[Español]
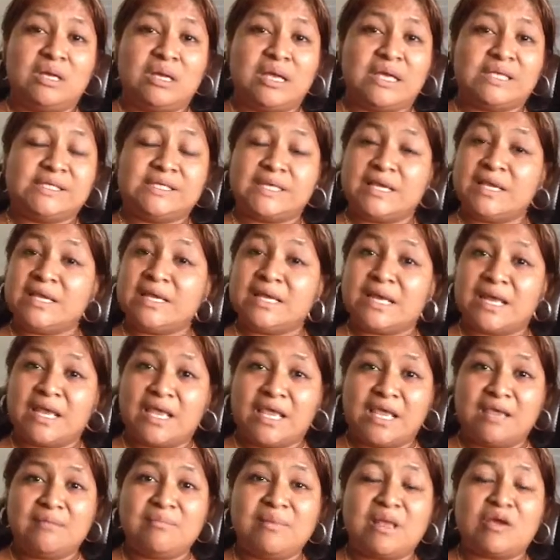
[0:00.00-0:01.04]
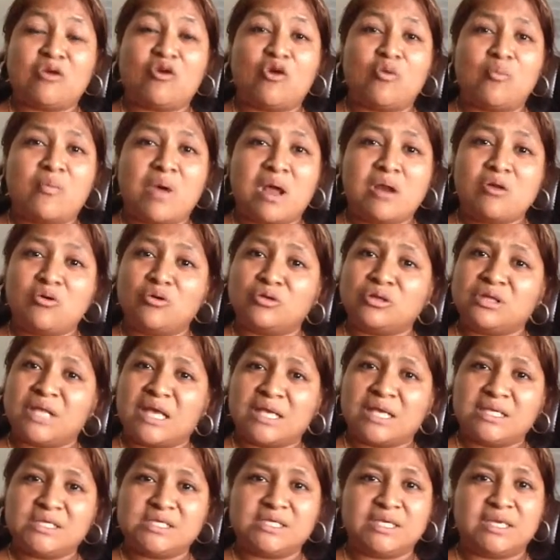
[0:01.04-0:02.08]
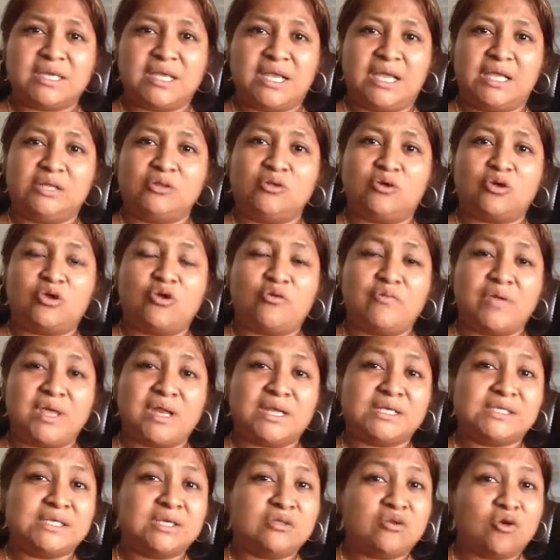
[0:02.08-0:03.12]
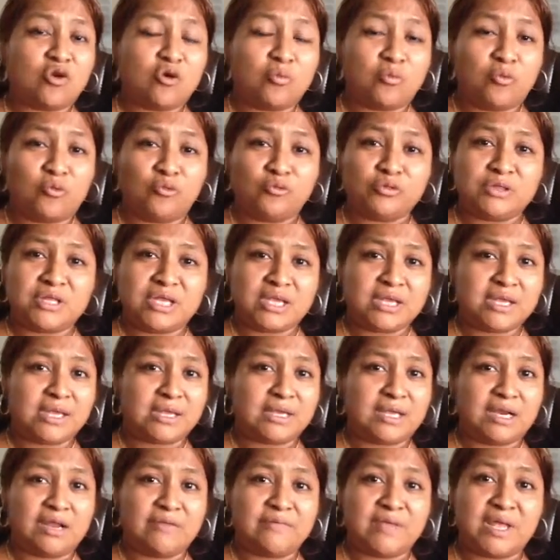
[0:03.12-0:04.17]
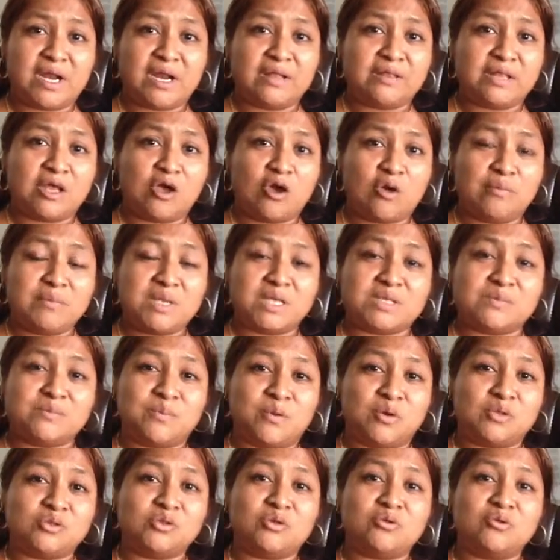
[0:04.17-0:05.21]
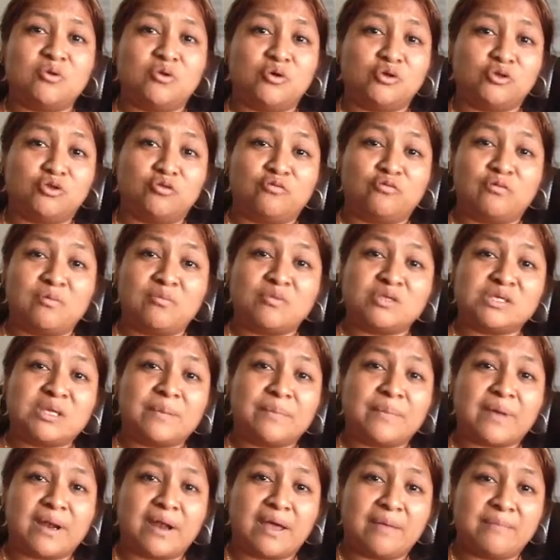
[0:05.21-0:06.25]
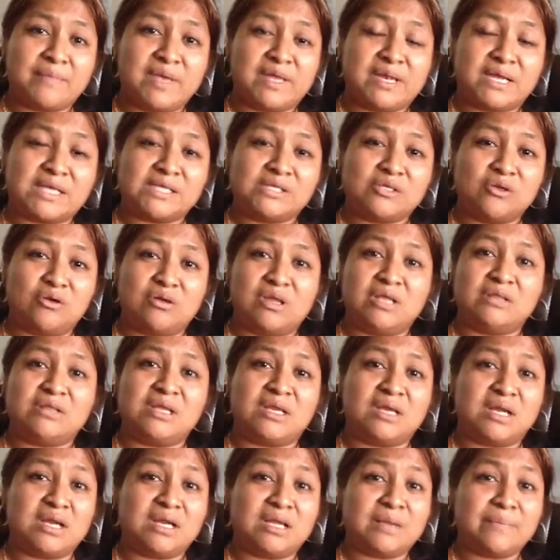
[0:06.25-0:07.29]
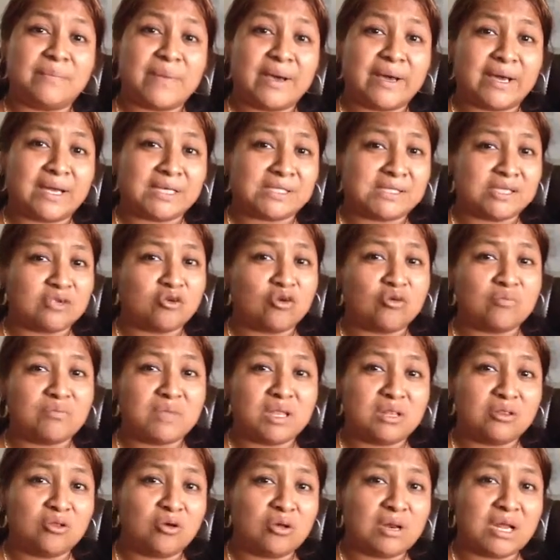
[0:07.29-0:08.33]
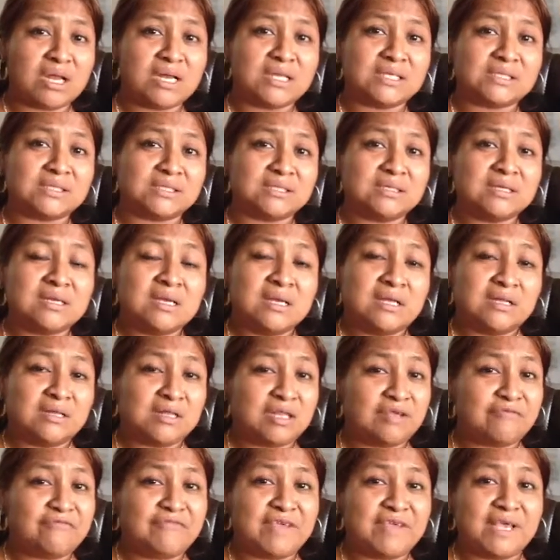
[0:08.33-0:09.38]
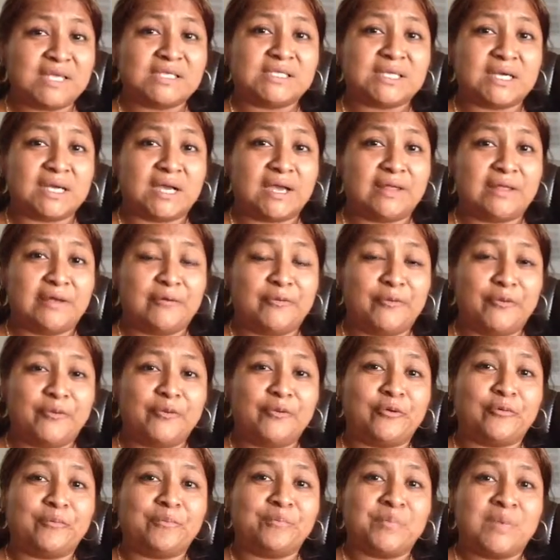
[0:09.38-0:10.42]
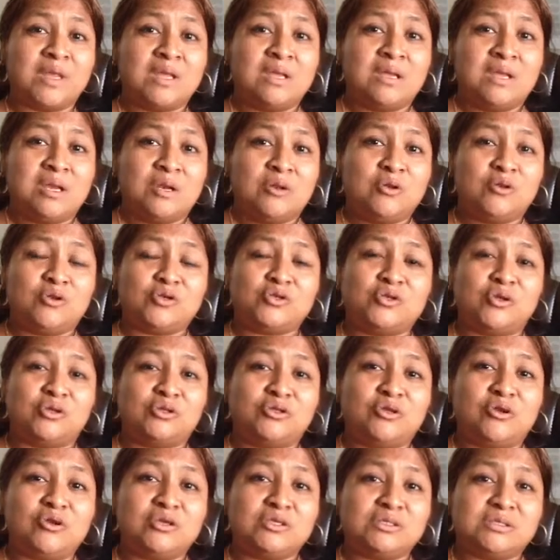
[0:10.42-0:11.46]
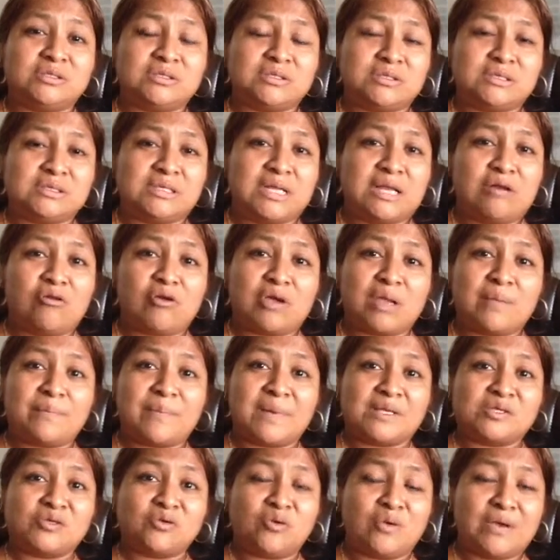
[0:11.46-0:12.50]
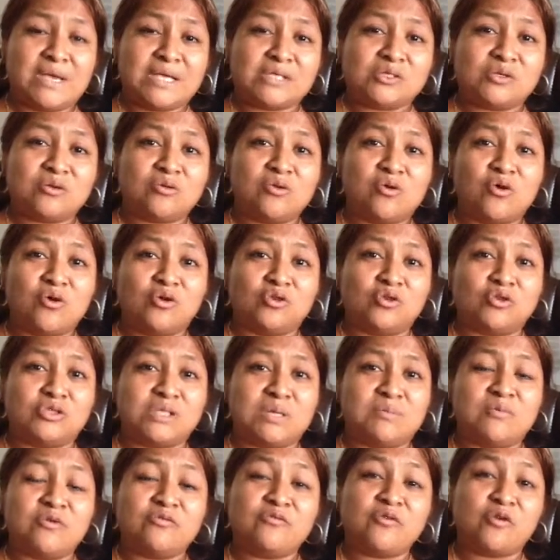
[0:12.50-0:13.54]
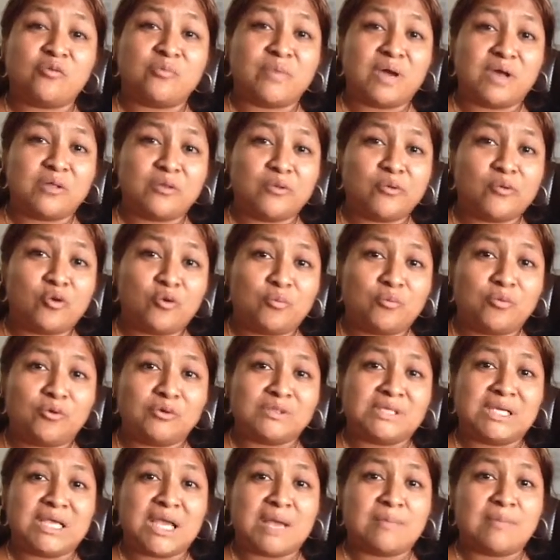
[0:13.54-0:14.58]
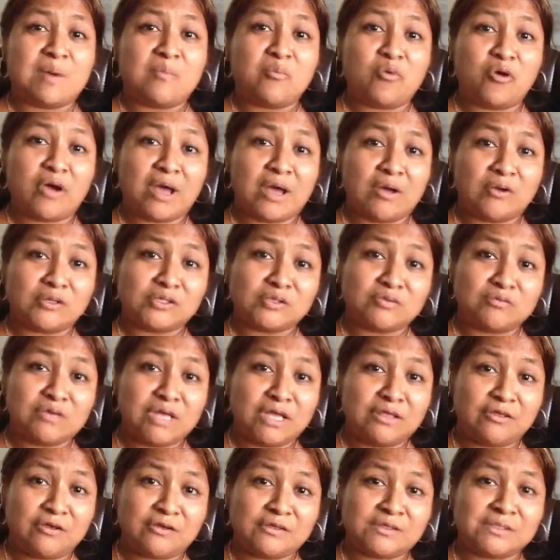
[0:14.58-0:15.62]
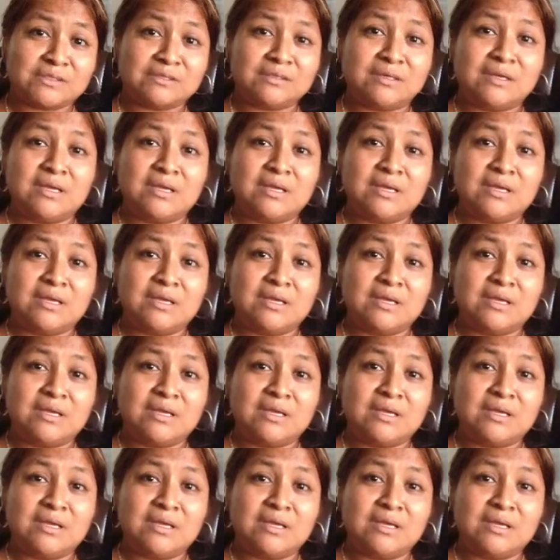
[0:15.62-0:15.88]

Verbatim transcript: Es increíble como algo tan chiquito que hubiera sido como un ticket que le hubieran dado a mi esposo, nosotros fuimos a parar migración y tener que pagar 5 mil dólares de fianza cada uno. Nosotros, de lo que pasó eso, nosotros hemos formado un grupo, se llama Mojados Unidos,